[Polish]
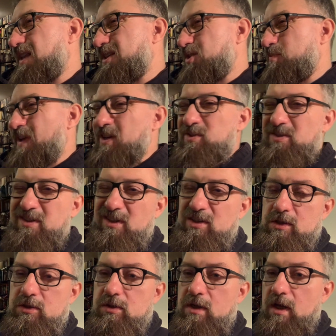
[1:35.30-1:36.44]
też bardzo
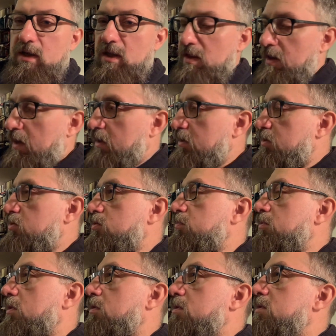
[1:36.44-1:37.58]
techniczna generalnie rzecz
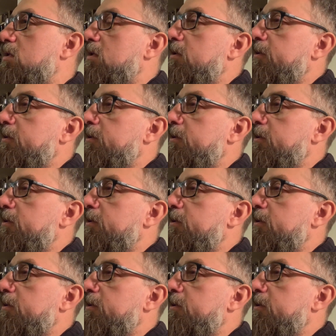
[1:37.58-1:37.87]
biorąc.